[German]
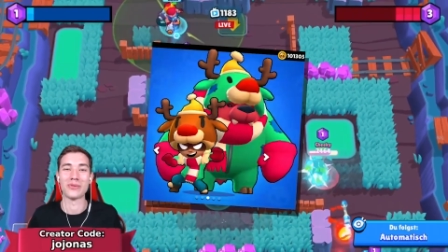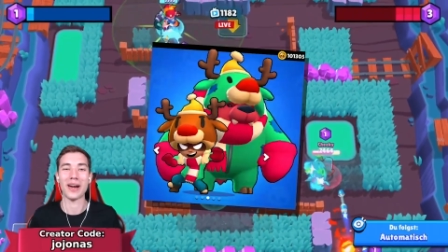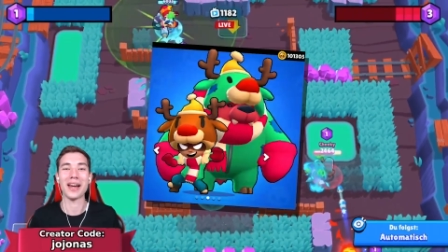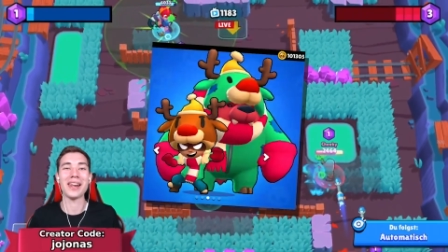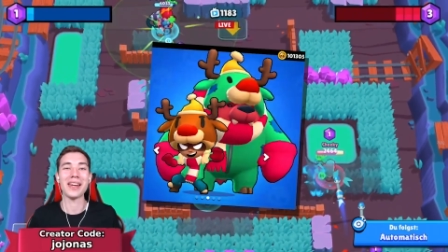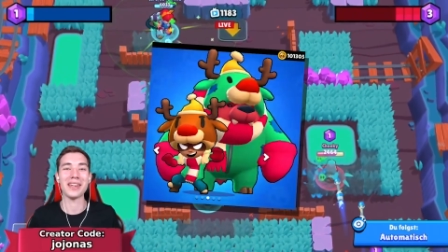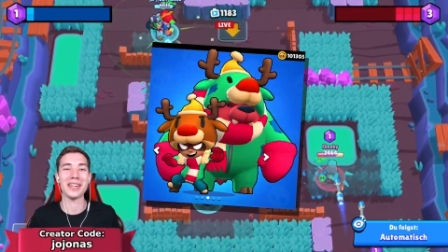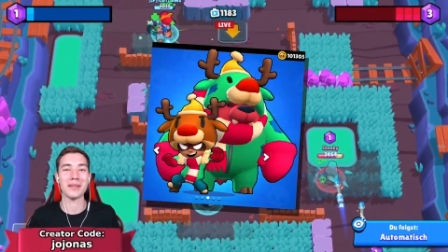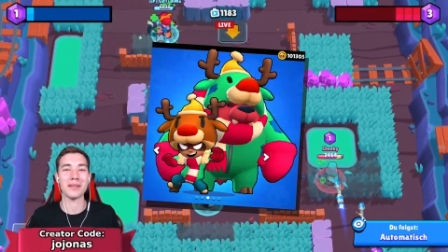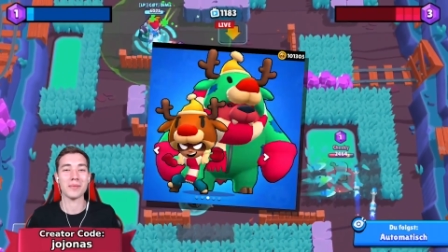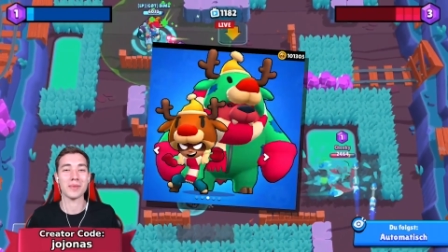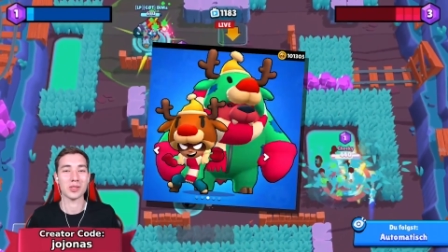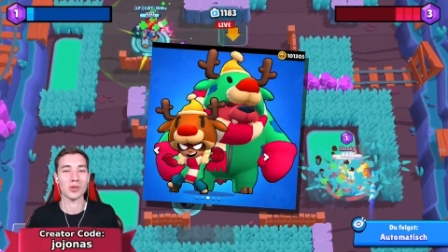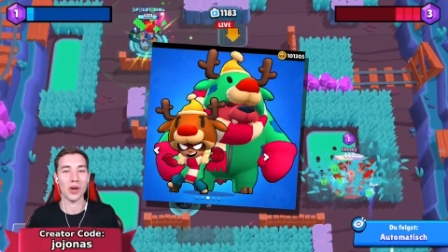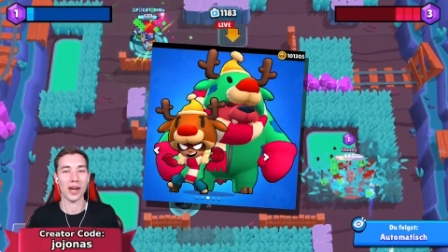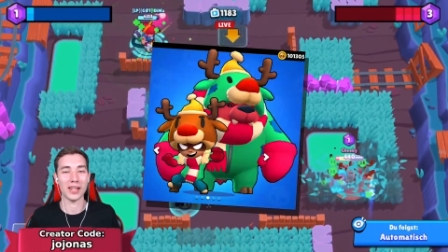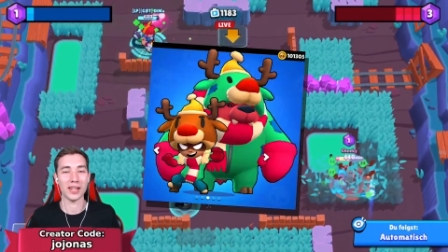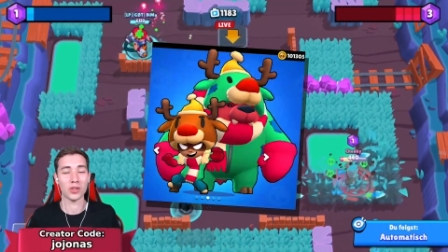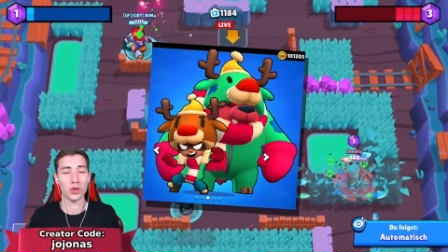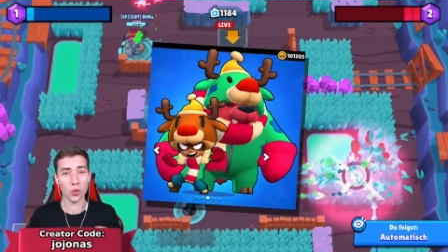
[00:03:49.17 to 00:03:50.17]
weil er eben
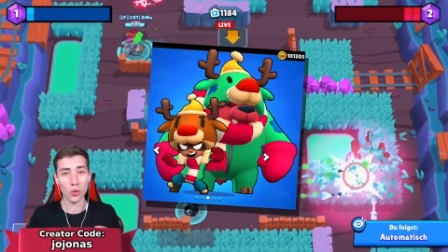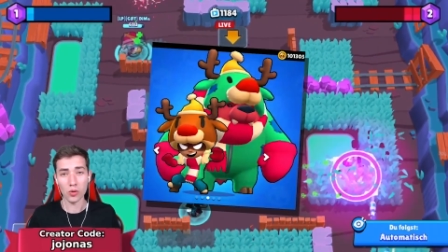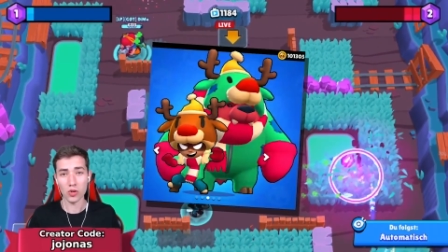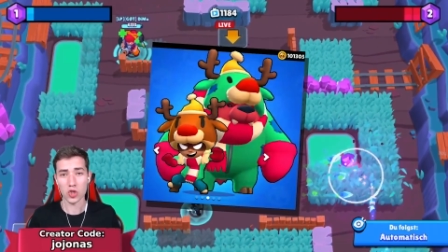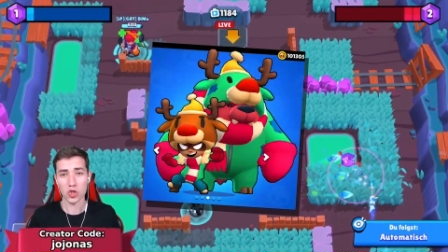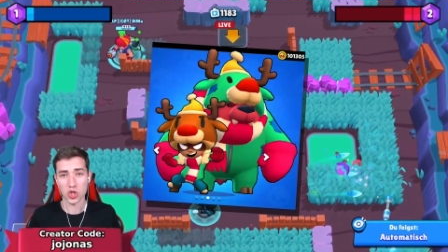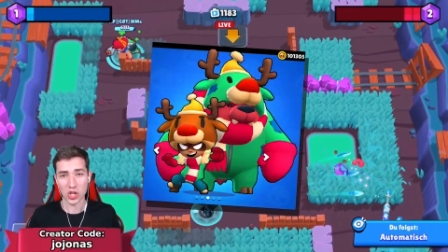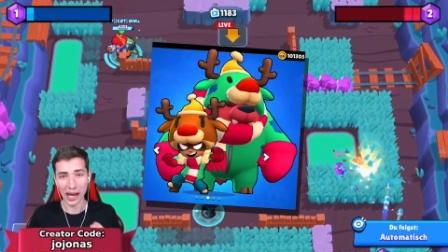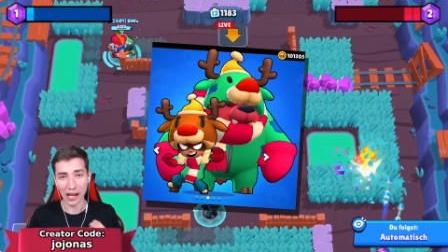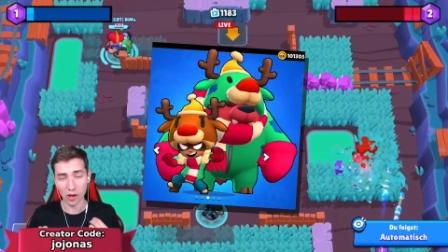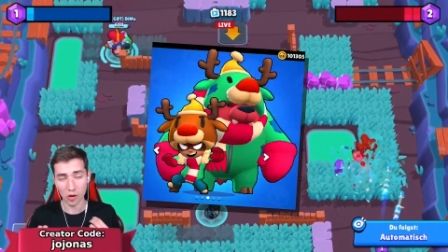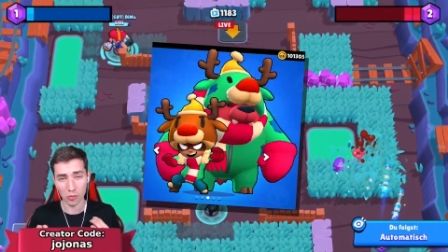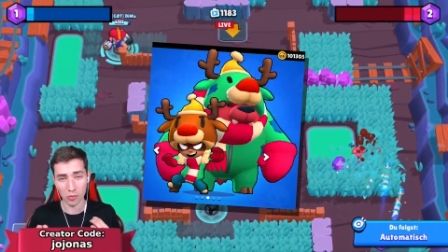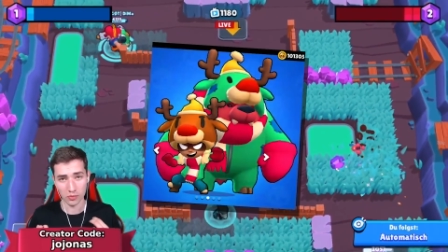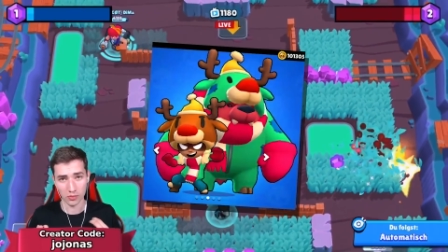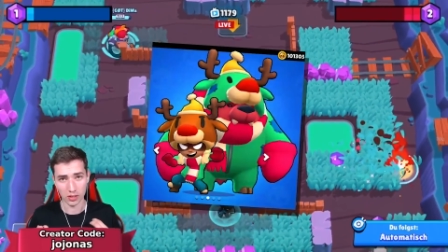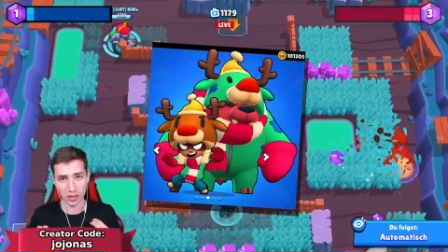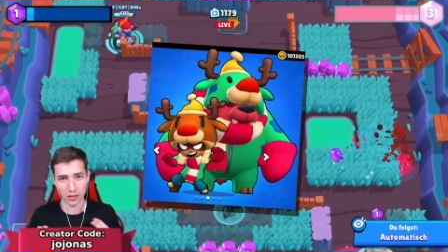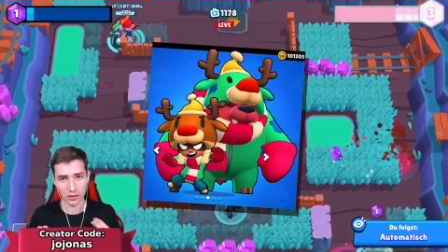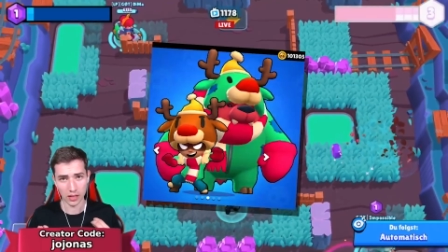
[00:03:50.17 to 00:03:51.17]
so einen grünen Schal
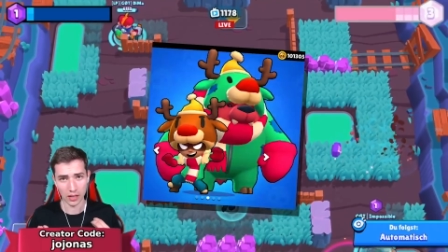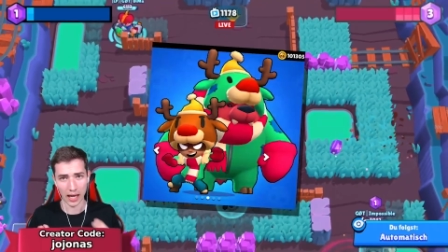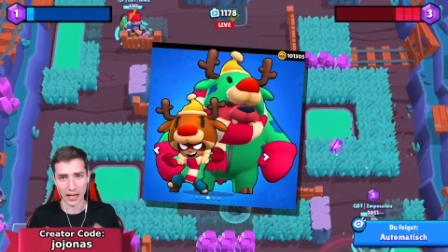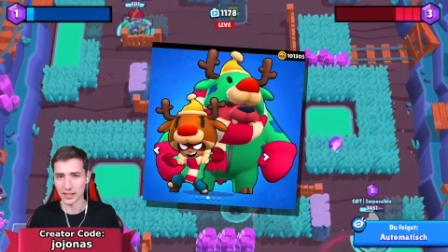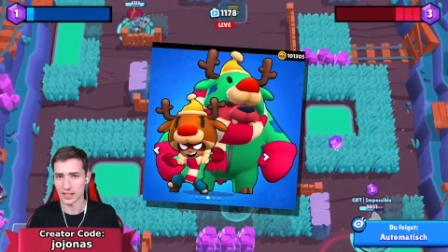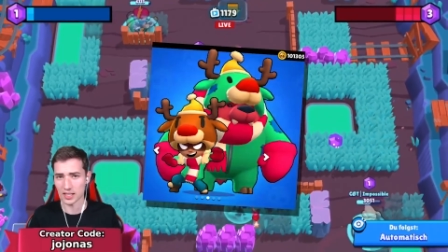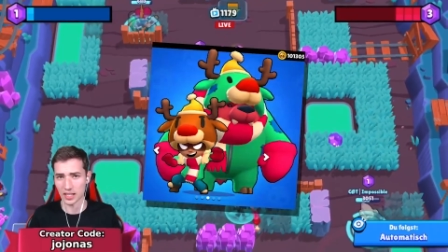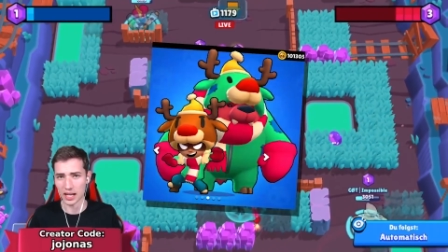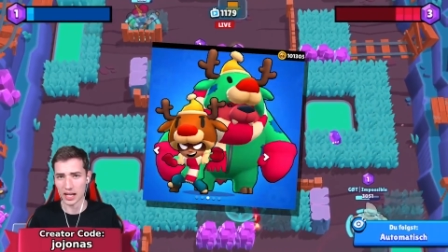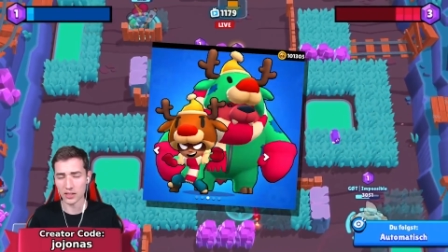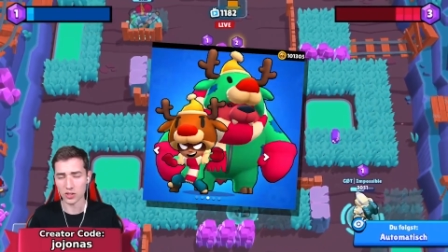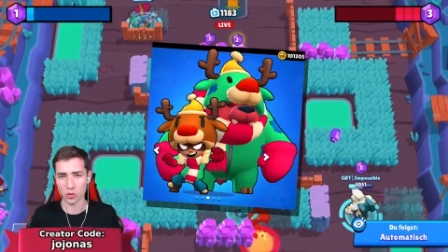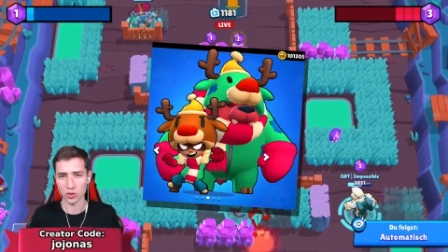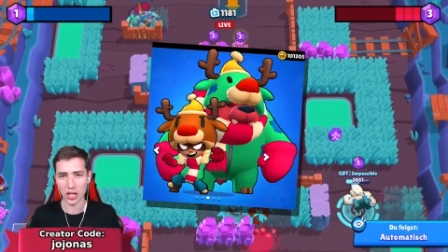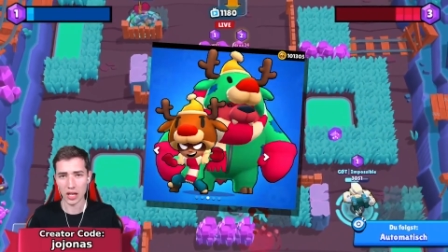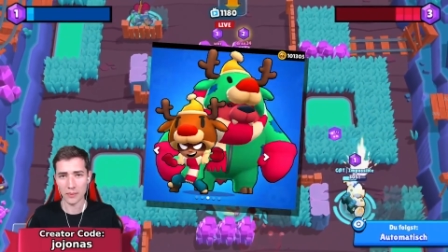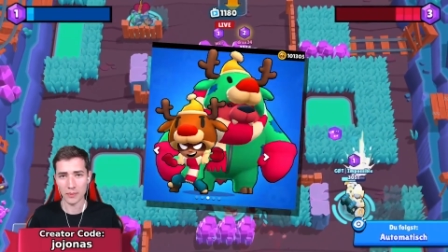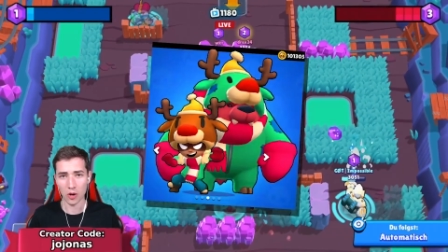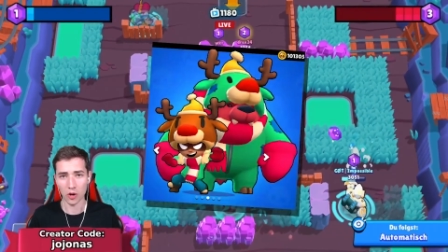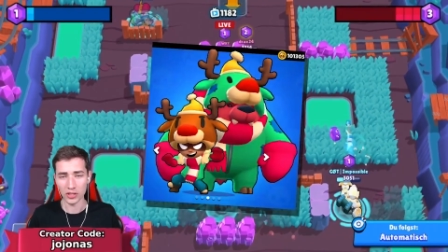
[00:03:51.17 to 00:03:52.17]
um den Hals hat
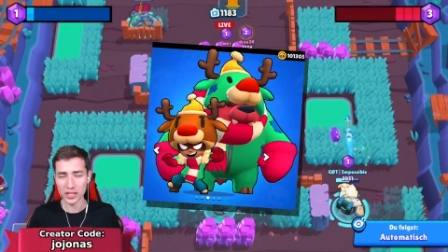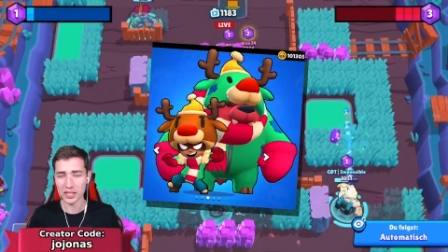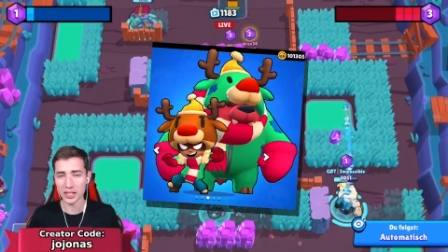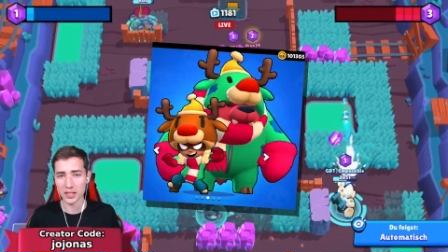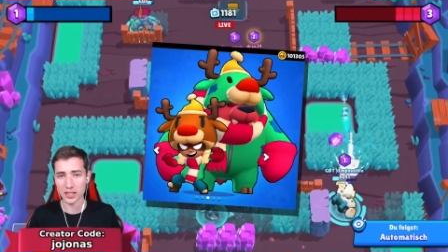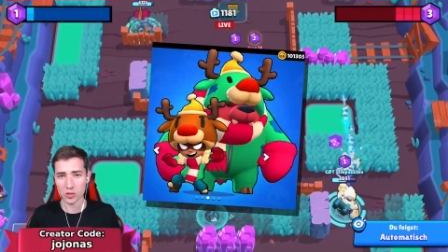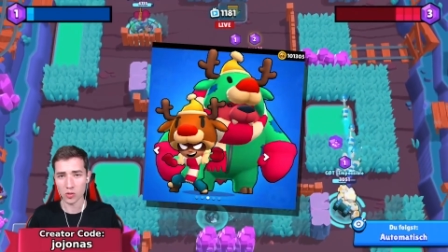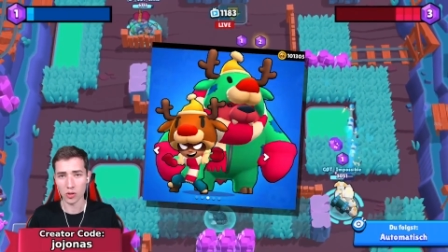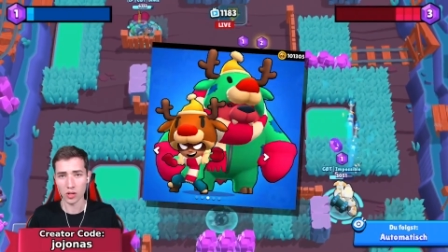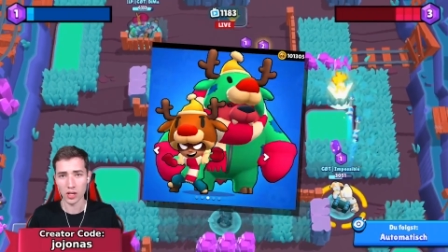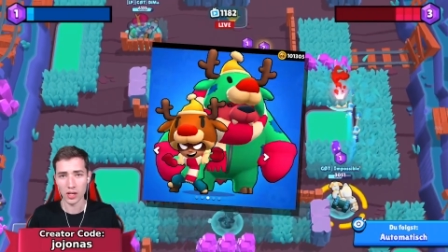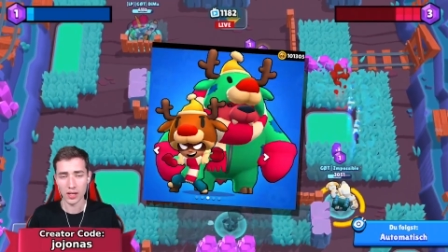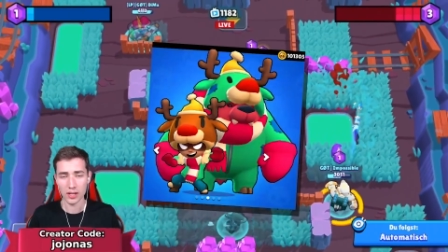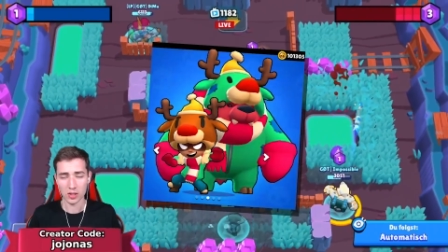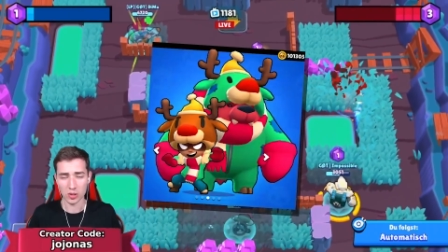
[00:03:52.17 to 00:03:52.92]
und eben auch Nita so,